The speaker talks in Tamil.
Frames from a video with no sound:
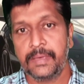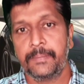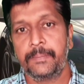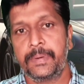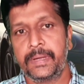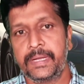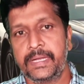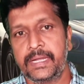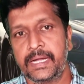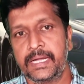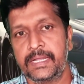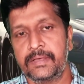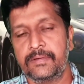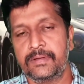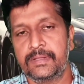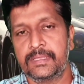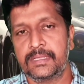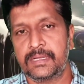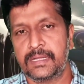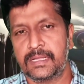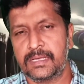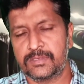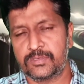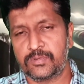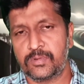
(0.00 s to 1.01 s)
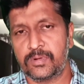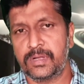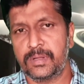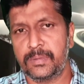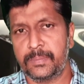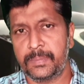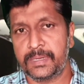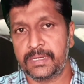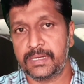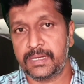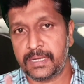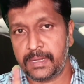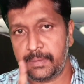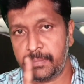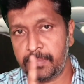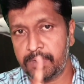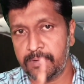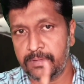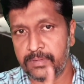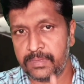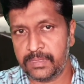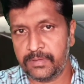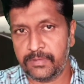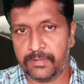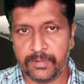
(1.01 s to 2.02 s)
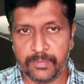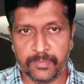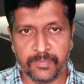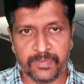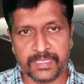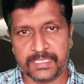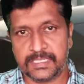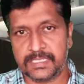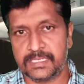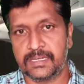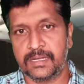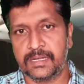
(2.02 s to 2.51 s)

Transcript: பின்னாடி வருது நான் சொல்லப்பட்ட நபர் வந்து இவர் ஃபஸ்ட்